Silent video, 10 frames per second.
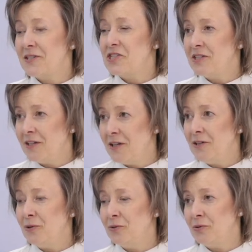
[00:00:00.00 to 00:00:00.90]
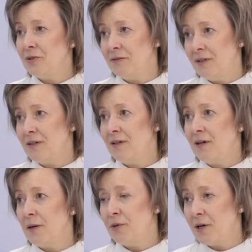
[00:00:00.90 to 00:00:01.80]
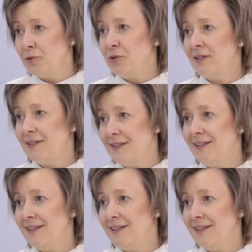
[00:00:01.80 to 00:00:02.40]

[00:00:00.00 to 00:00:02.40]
расширению товарооборота,